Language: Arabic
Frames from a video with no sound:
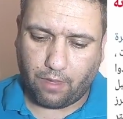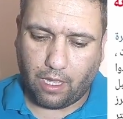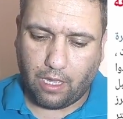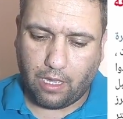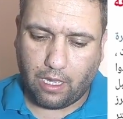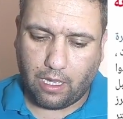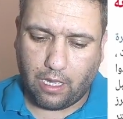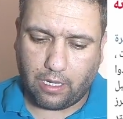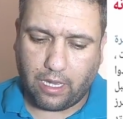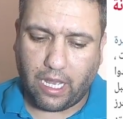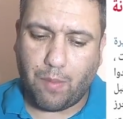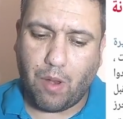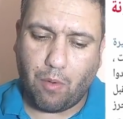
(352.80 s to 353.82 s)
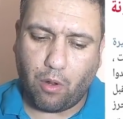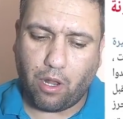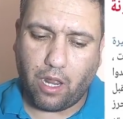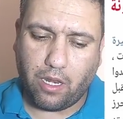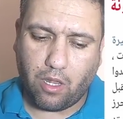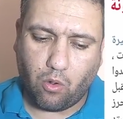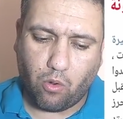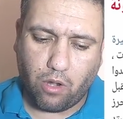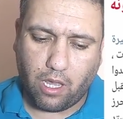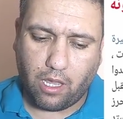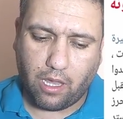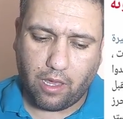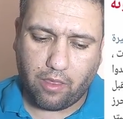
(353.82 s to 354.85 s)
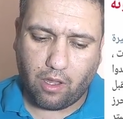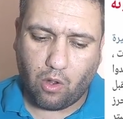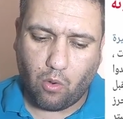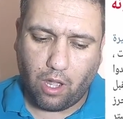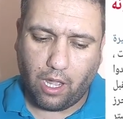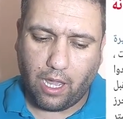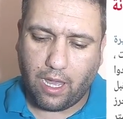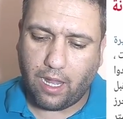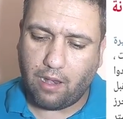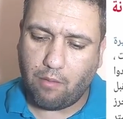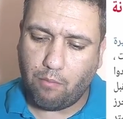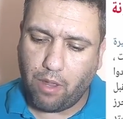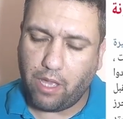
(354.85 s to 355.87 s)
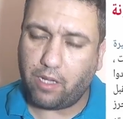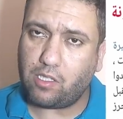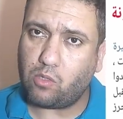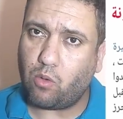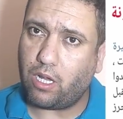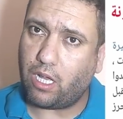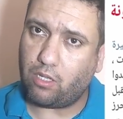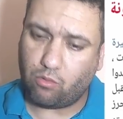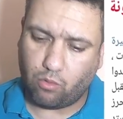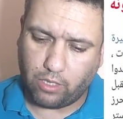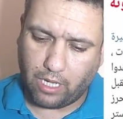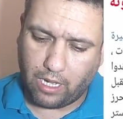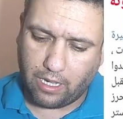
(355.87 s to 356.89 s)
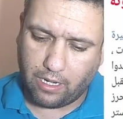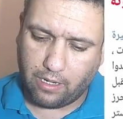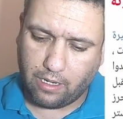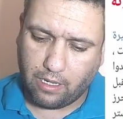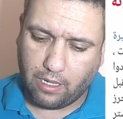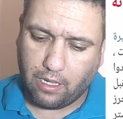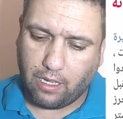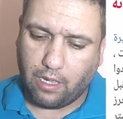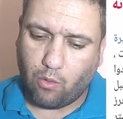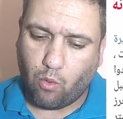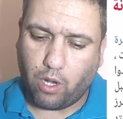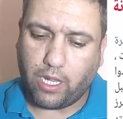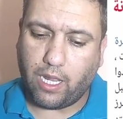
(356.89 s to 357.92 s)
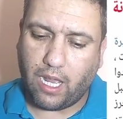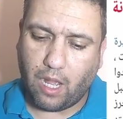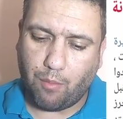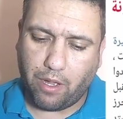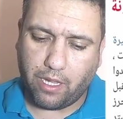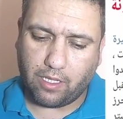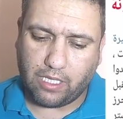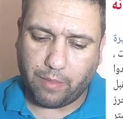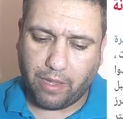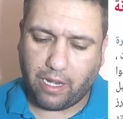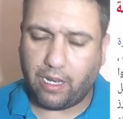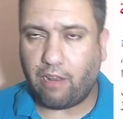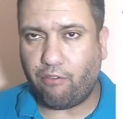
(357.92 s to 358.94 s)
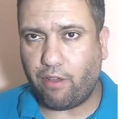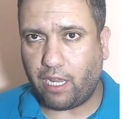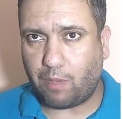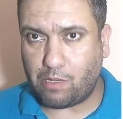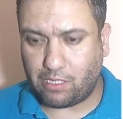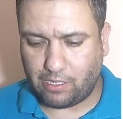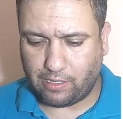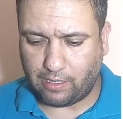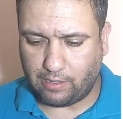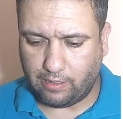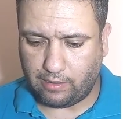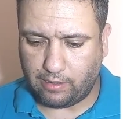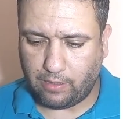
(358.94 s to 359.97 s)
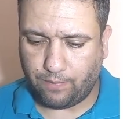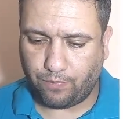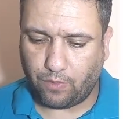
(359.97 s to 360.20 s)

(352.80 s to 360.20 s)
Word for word: آه كان من الممكن ان يكون هذا هو حال محرز وغاندوغان وكلاهما ينتميان الى فريق مانشستر سيتي